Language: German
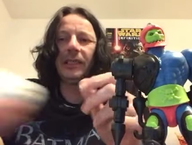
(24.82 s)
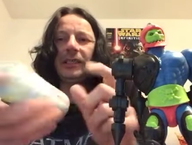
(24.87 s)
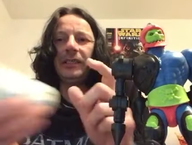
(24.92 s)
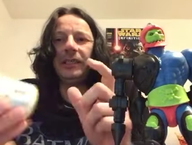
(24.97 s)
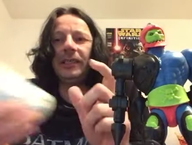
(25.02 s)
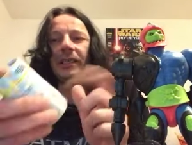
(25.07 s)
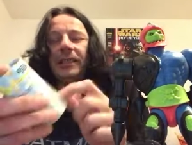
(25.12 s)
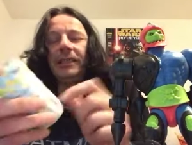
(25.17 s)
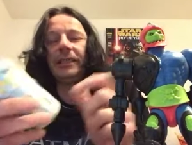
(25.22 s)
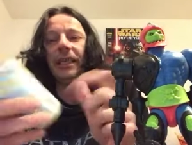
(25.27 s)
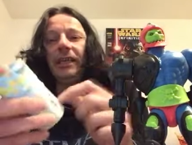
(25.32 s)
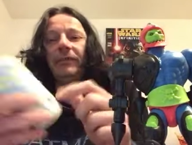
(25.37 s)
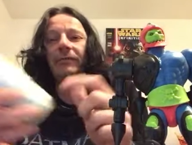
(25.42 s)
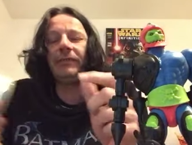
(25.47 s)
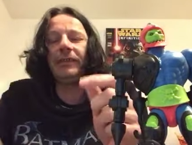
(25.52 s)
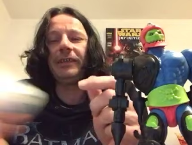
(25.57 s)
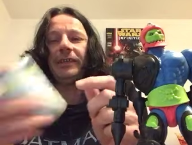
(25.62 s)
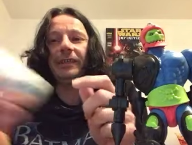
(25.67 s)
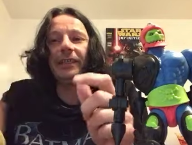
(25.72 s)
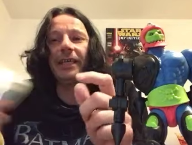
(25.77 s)
sind zehn,
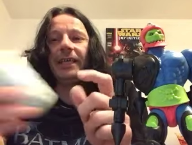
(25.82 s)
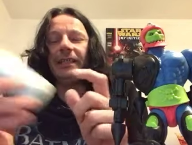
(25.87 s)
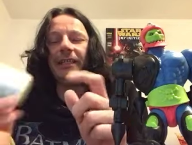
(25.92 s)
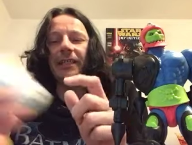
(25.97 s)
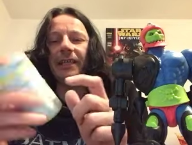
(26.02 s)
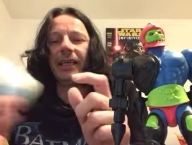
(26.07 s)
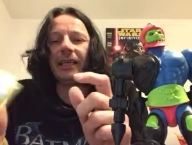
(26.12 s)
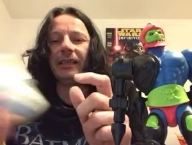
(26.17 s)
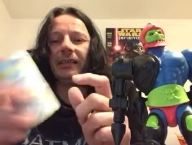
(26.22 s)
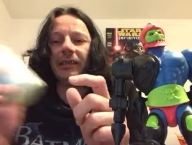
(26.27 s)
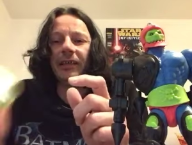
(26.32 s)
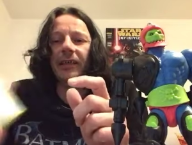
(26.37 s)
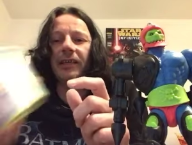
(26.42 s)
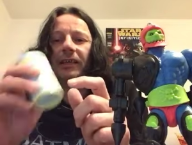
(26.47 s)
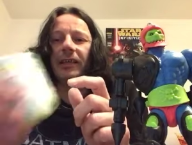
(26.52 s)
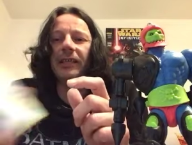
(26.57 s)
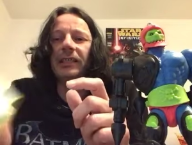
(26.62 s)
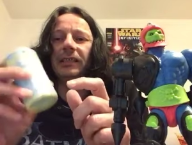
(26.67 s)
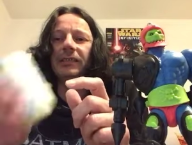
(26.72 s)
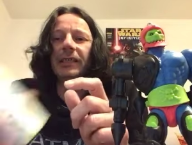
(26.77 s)
die zehn Sieger drin
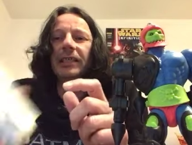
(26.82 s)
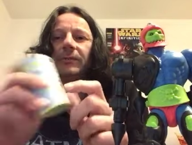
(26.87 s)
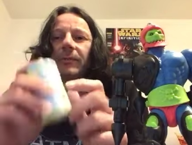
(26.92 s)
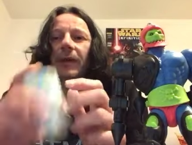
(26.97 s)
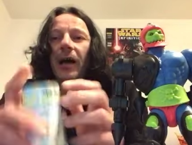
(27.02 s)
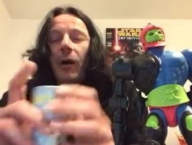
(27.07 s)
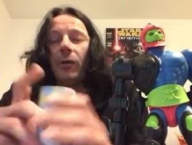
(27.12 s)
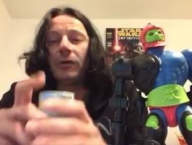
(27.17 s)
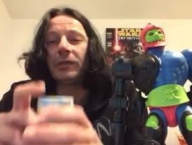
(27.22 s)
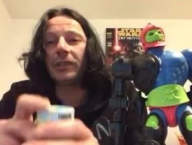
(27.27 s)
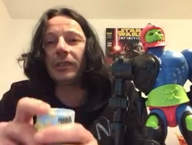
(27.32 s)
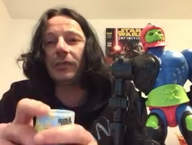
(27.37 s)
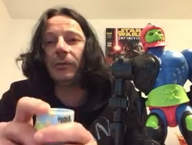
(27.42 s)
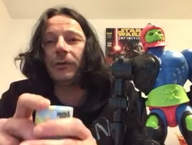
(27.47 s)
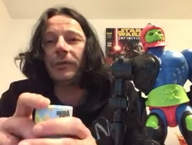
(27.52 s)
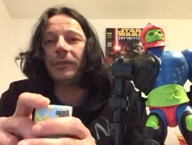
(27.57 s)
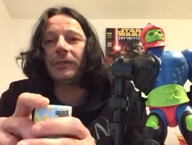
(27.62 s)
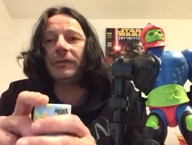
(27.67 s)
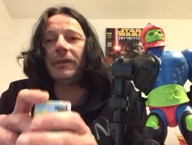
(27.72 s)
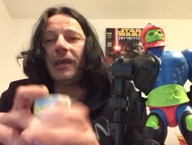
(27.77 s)
jetzt und jetzt mal
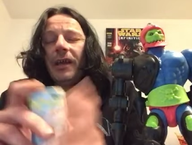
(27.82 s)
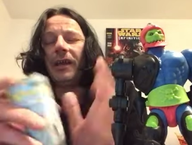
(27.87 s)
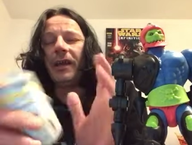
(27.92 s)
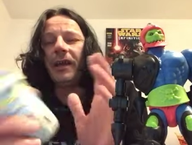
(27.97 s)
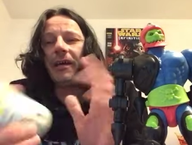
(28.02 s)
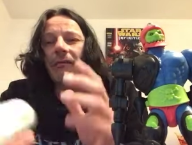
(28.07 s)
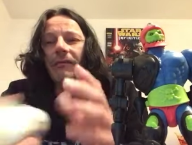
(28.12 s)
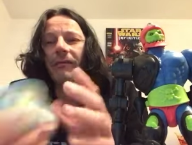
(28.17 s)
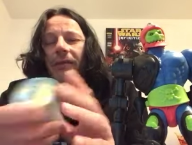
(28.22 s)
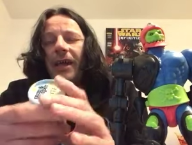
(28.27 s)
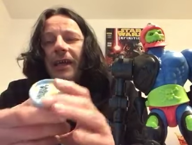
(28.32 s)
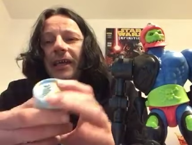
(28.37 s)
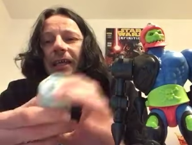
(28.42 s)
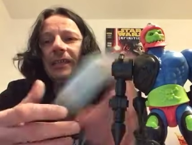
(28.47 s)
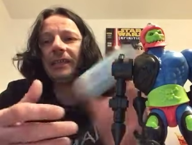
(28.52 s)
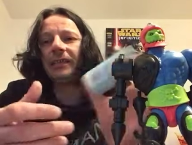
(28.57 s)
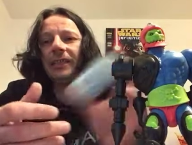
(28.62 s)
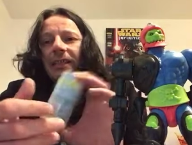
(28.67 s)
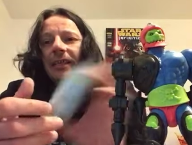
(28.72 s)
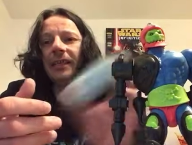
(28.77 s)
auslosen, wer
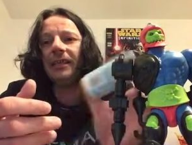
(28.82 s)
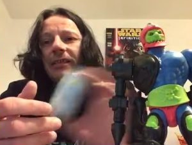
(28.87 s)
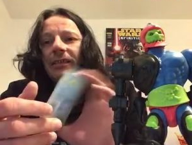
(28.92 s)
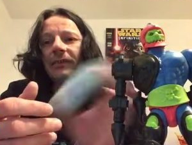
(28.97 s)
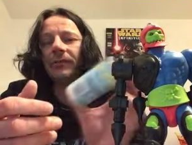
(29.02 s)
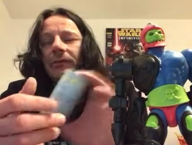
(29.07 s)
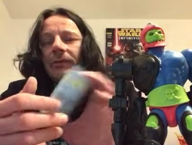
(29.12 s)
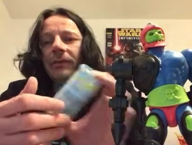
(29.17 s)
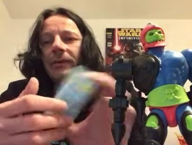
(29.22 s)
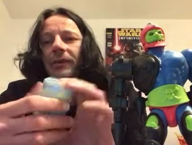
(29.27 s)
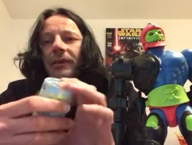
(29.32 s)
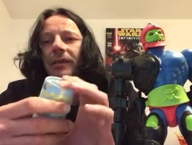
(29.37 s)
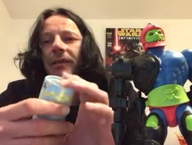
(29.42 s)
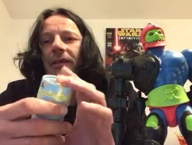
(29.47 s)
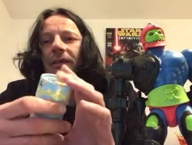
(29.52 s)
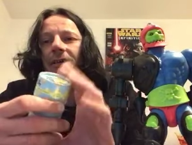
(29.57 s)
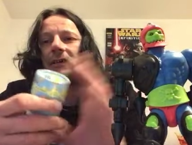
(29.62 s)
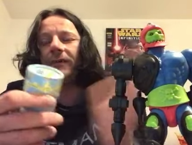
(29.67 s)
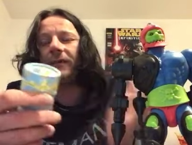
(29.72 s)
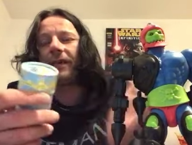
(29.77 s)
jetzt die nächste
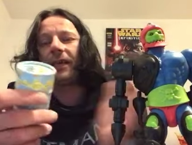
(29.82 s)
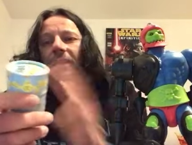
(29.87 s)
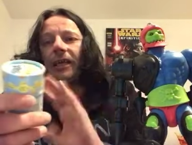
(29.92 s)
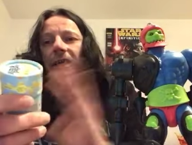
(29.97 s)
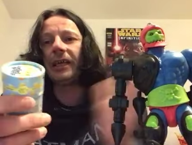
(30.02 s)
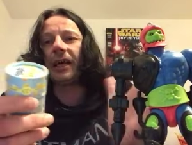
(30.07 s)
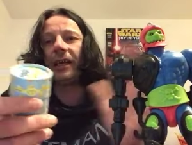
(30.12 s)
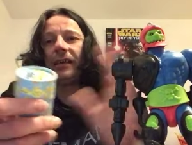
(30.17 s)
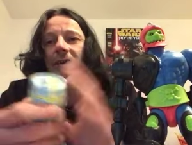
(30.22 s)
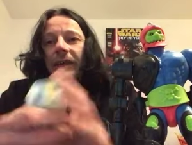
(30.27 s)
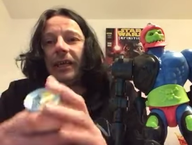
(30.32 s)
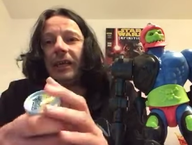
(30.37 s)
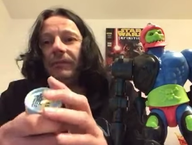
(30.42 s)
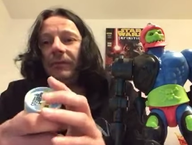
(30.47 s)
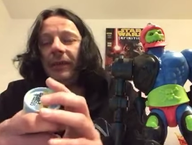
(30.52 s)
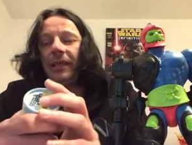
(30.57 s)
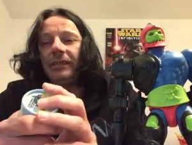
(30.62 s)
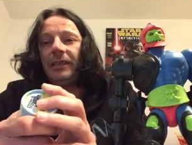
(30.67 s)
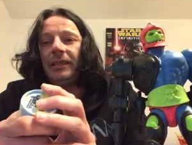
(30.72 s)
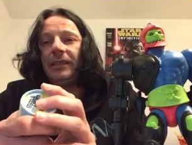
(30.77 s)
Runde gegeneinander antreten
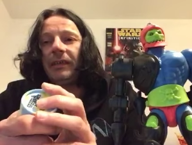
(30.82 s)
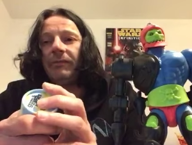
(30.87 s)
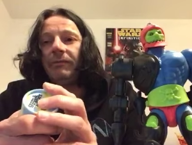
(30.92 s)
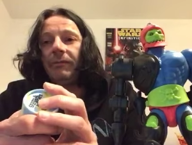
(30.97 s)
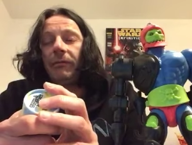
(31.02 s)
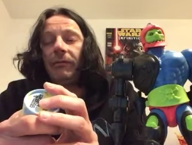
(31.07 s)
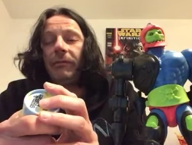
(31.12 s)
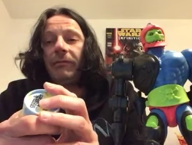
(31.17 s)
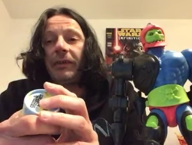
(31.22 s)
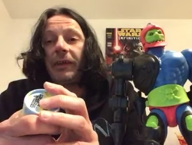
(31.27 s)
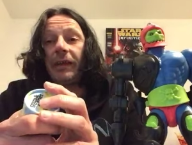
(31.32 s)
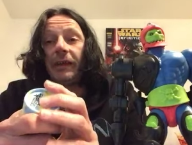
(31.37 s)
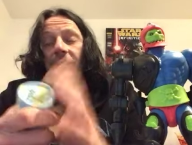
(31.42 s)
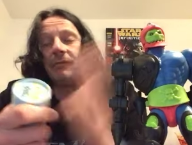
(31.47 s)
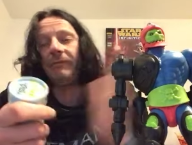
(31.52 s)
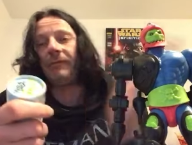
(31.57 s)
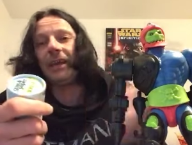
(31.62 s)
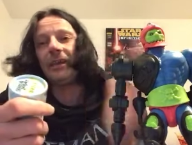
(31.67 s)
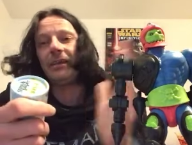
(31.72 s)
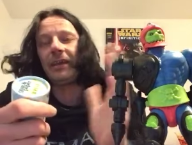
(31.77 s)
wird. Es sind dann fünf
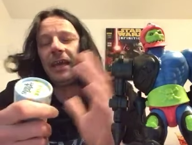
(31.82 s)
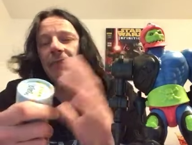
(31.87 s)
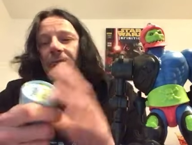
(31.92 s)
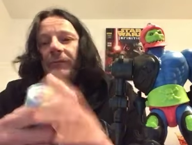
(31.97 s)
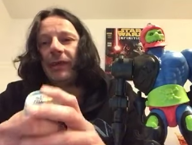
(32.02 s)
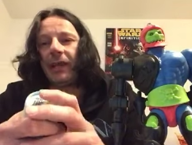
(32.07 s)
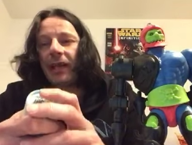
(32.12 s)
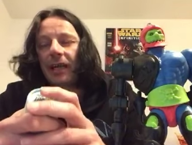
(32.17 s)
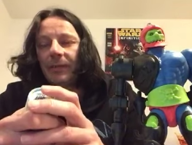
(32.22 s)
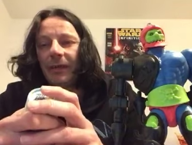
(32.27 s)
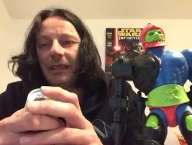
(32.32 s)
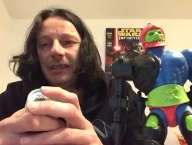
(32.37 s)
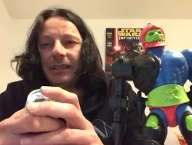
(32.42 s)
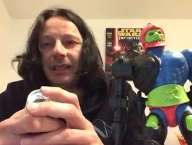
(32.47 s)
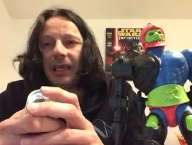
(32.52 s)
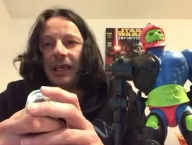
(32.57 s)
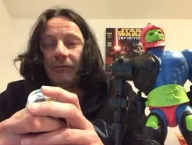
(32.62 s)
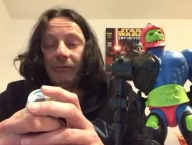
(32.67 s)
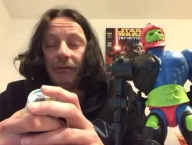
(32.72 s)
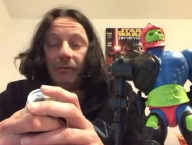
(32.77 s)
Wettkämpfe, kann man
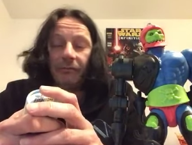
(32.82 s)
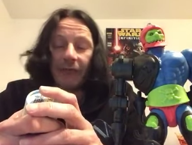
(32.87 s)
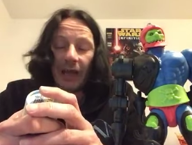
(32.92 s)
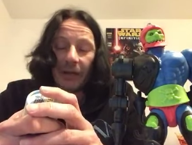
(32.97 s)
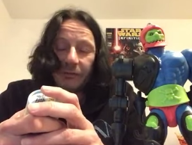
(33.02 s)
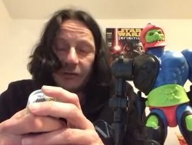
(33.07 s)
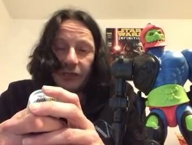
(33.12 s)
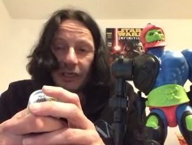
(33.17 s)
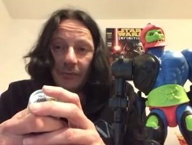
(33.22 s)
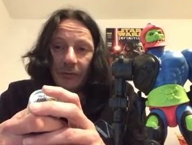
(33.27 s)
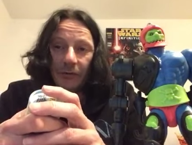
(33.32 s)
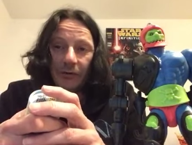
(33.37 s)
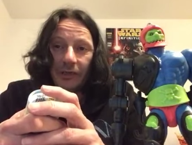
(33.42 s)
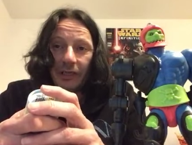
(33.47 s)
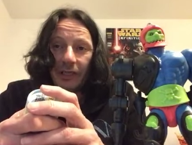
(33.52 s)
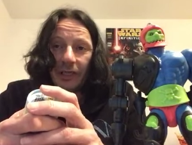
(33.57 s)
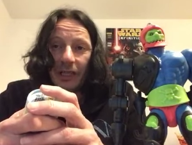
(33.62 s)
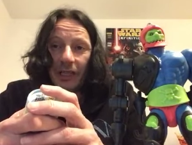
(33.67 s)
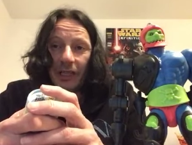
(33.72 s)
sagen, fünf Abstimmungen